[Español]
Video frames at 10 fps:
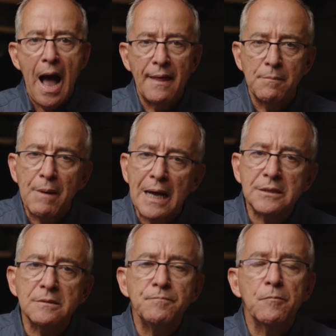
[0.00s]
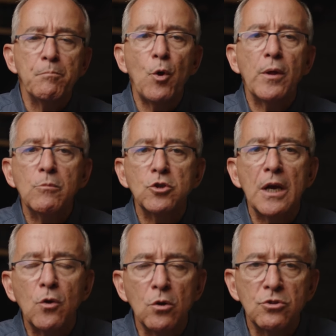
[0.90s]
Además, podemos
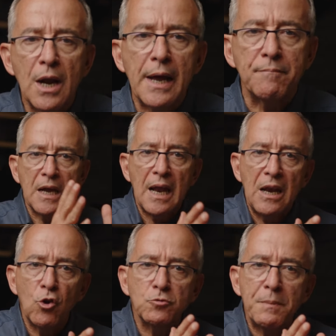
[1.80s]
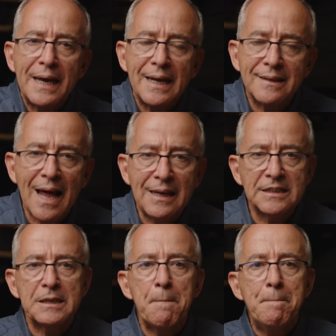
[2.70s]
encontrar que los
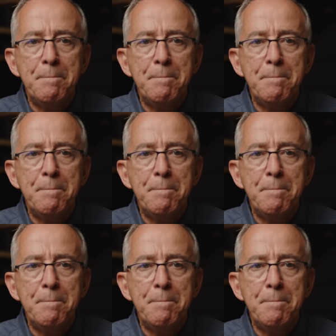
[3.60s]
vegetales